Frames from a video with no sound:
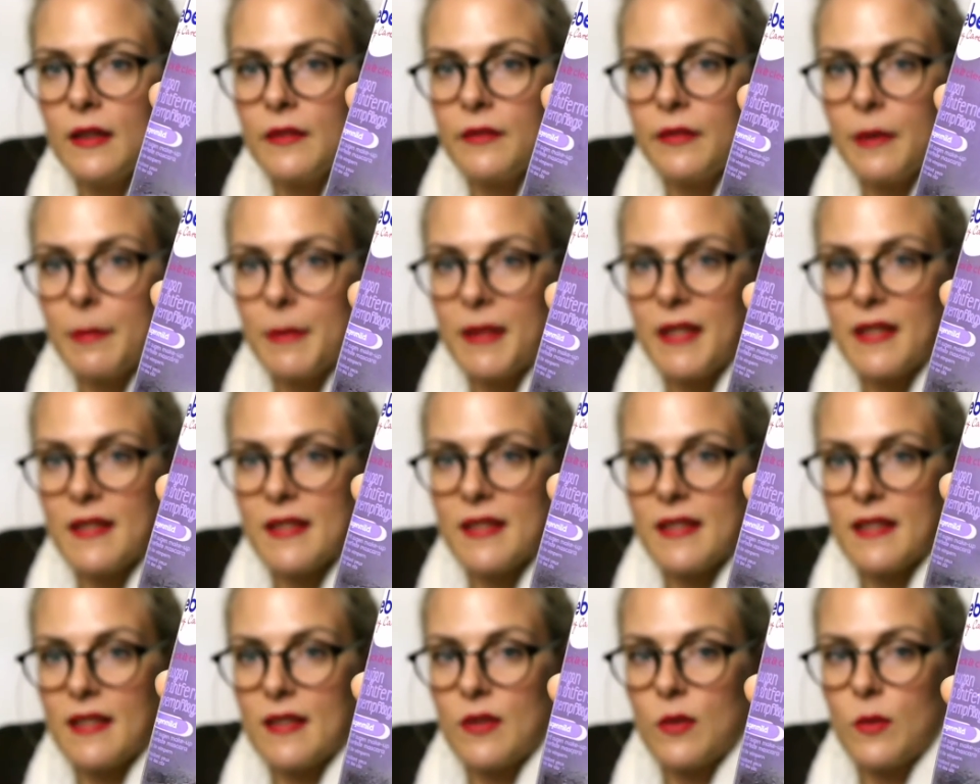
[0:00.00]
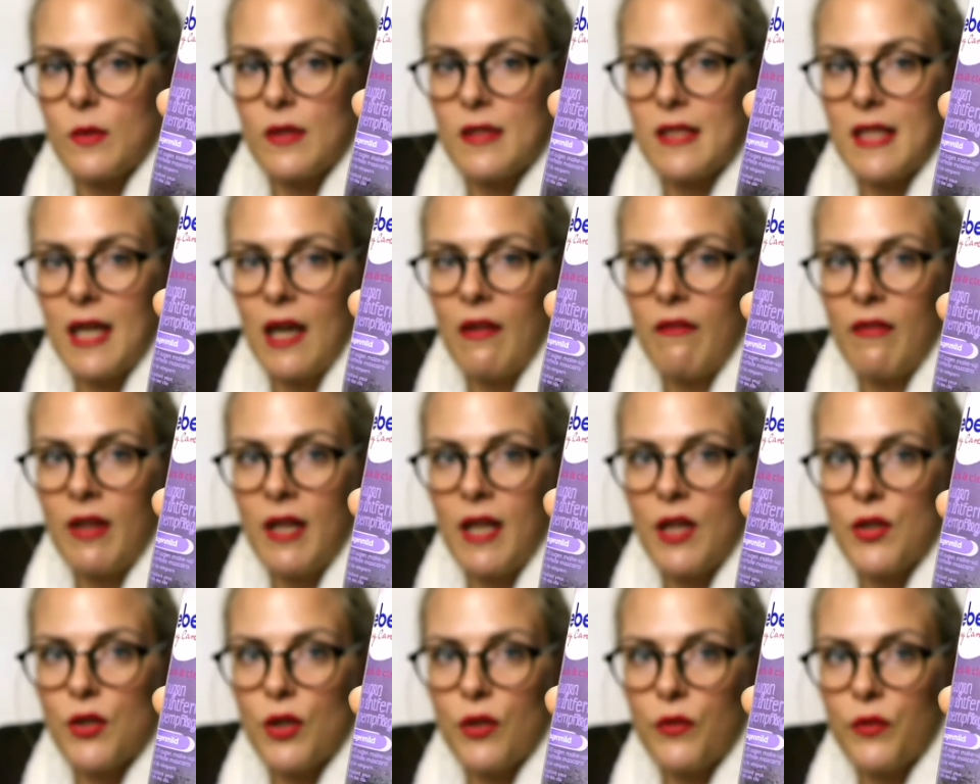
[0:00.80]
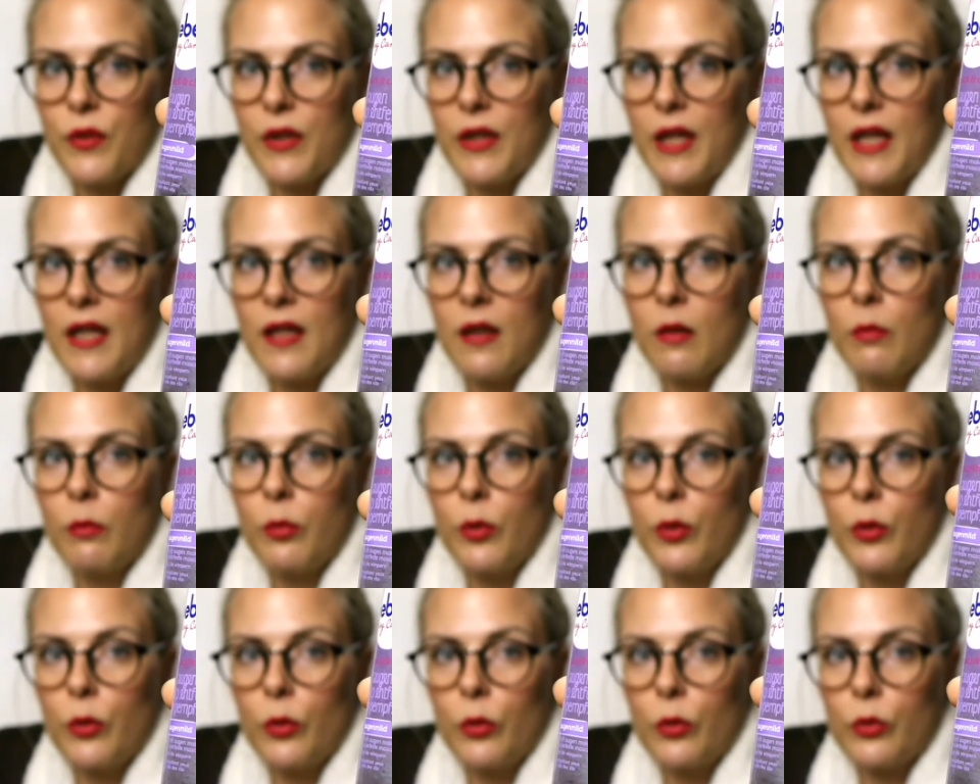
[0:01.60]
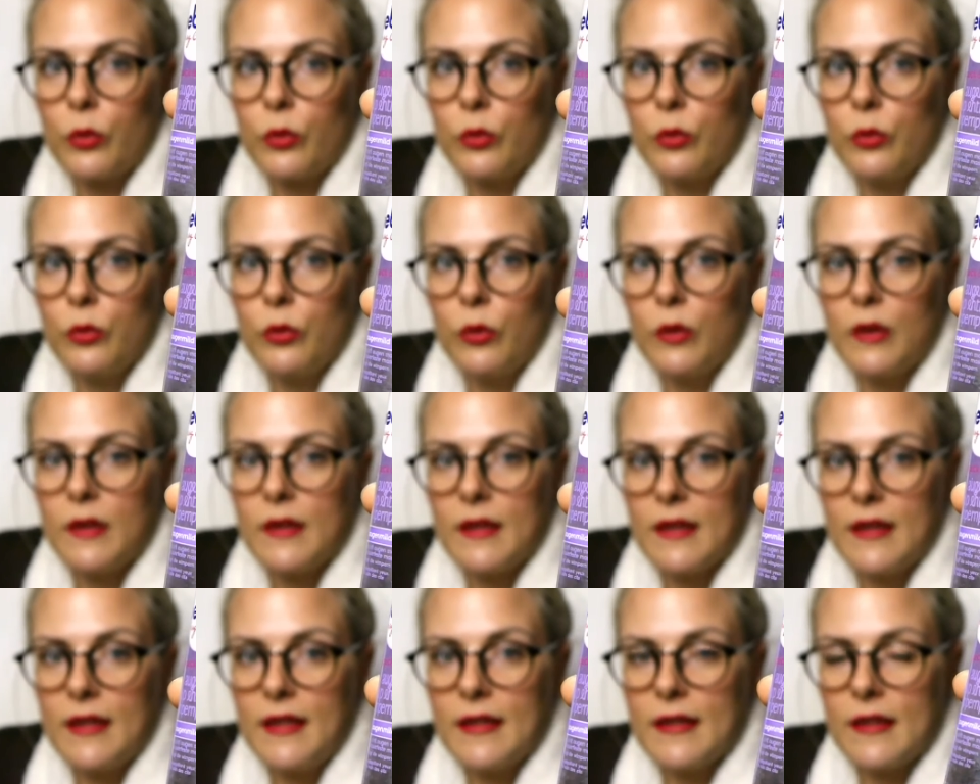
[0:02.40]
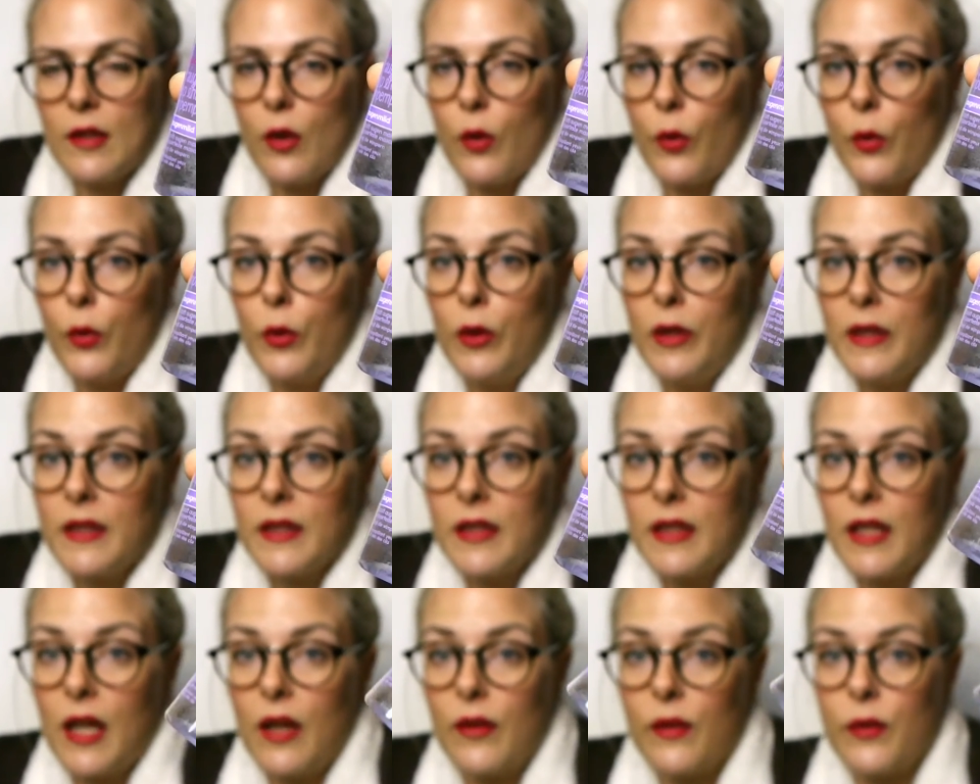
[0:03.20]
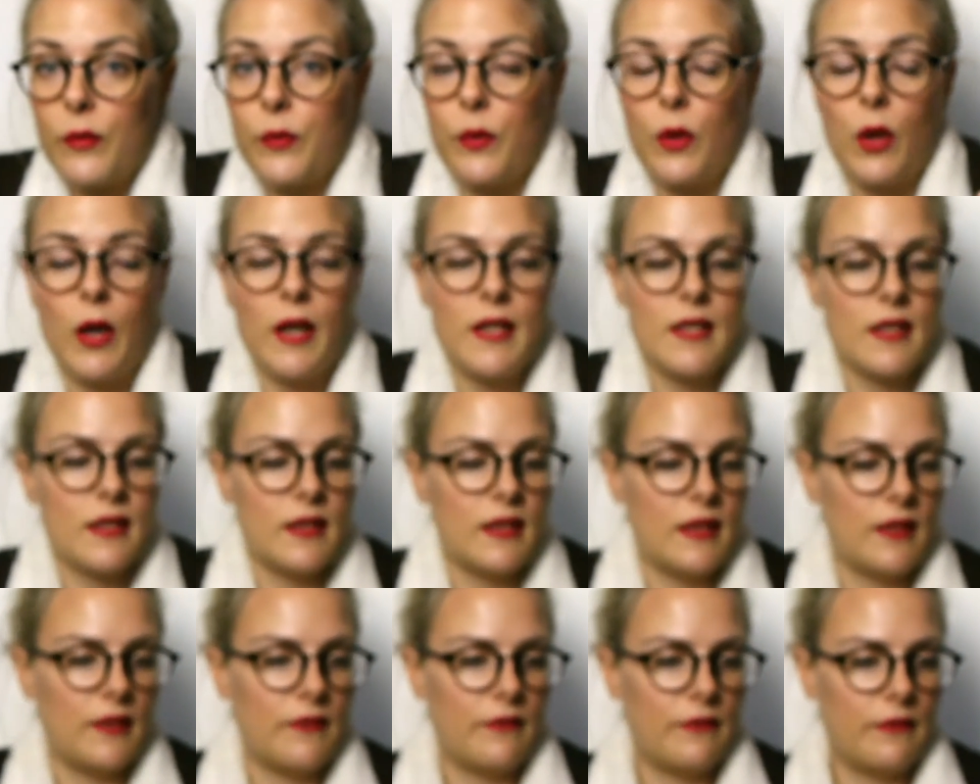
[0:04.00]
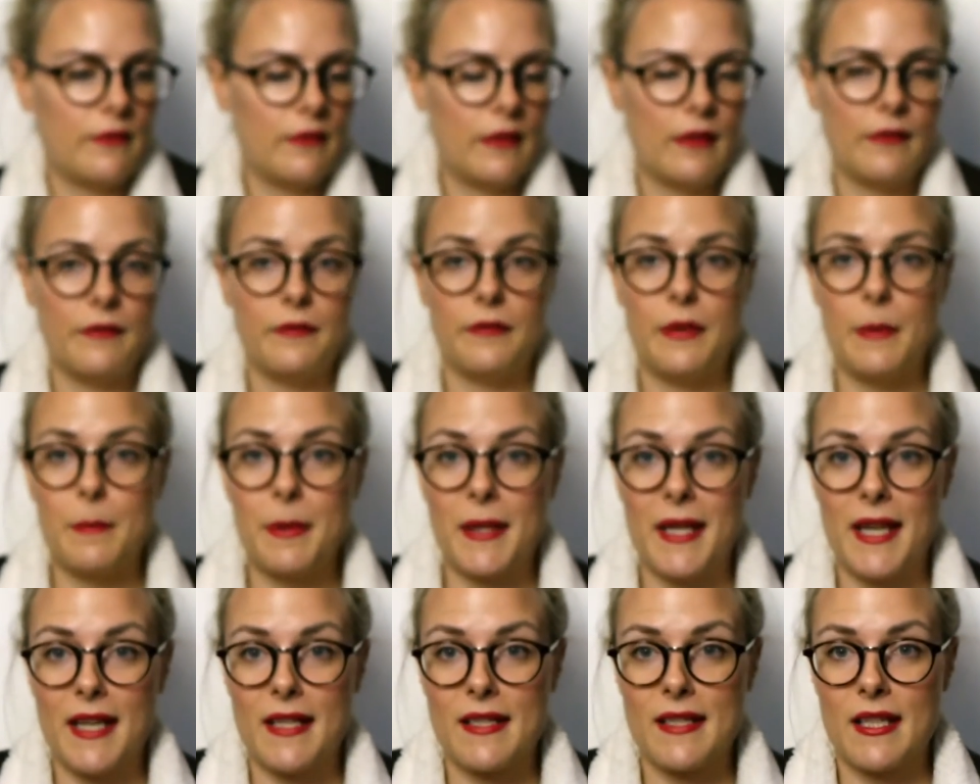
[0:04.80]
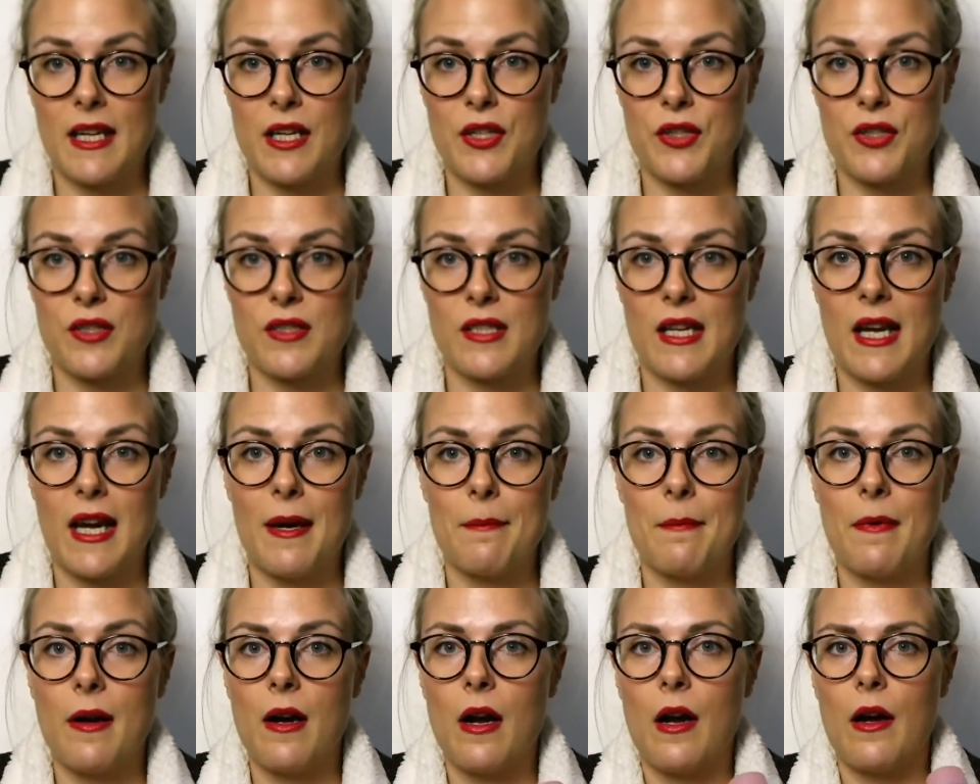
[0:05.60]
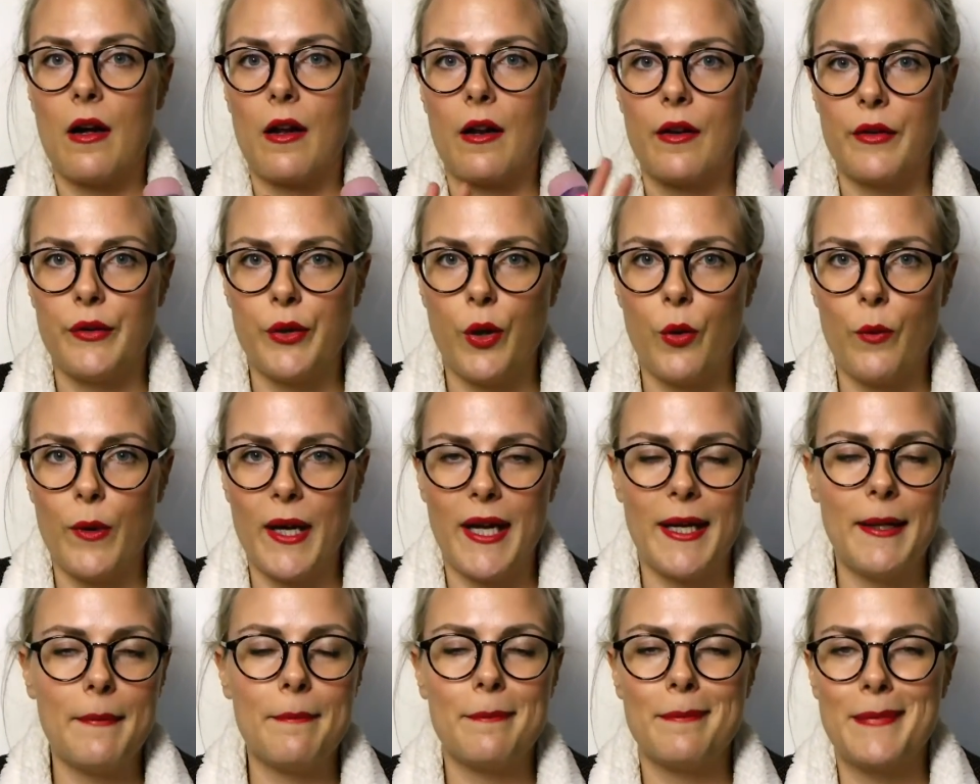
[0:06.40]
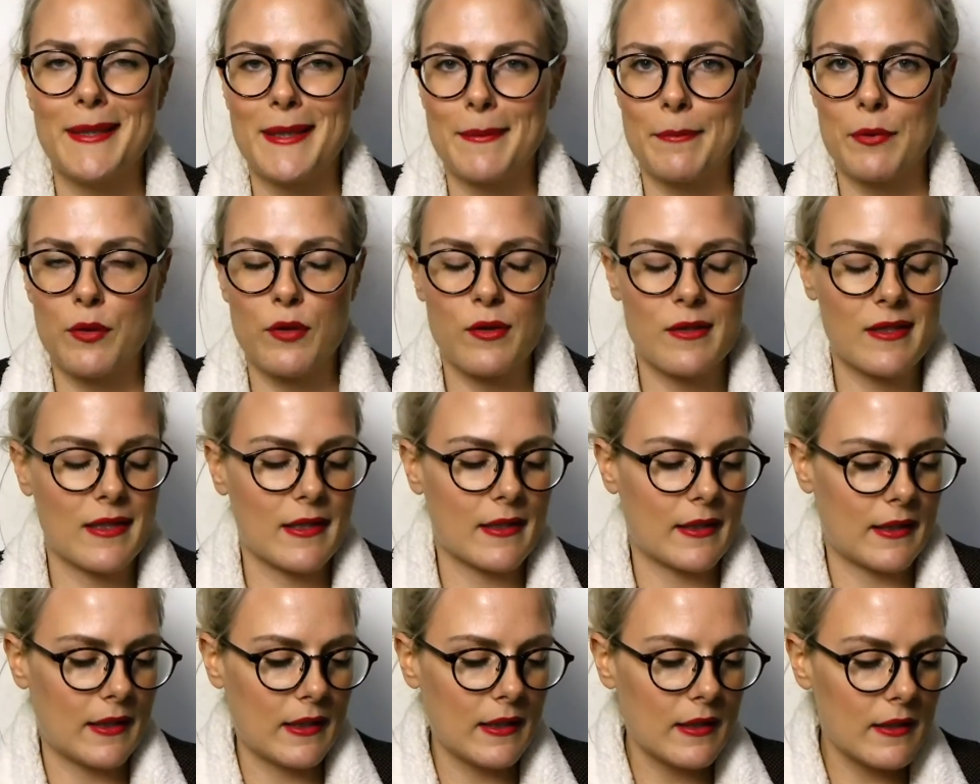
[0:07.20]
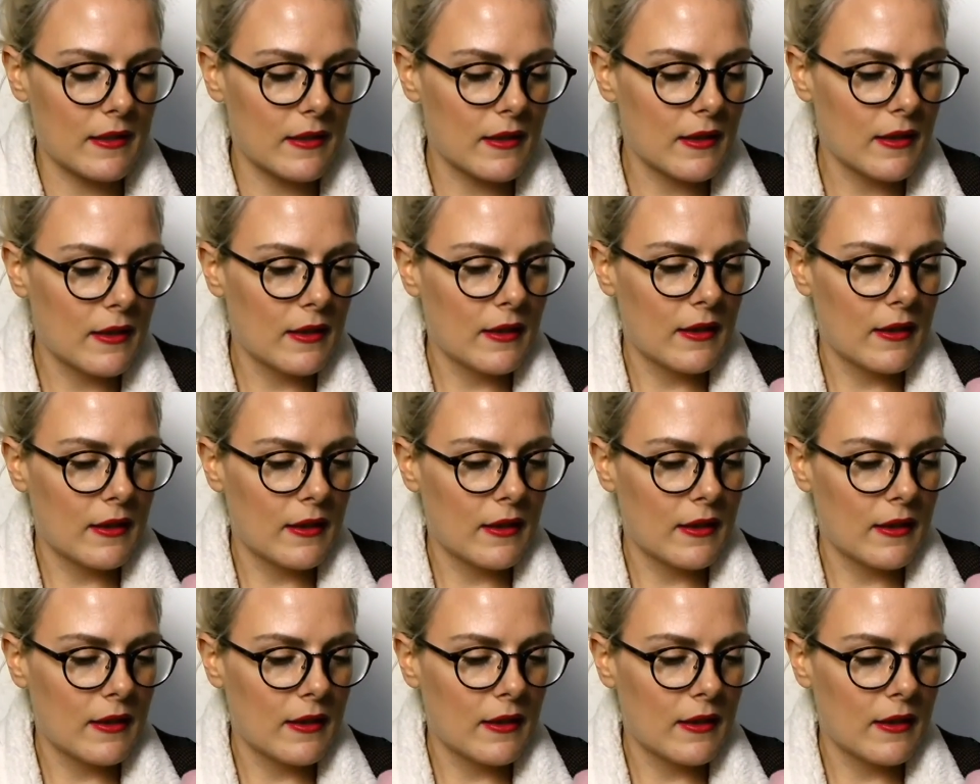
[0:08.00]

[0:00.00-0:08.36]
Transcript: verbindet sich das so. Das kennen wir ja schon von anderen Produkten und äh, hier sind auch Öle drin. Also für Leute, die Wimpern-Extensions haben, no way, bitte benutzt das nicht.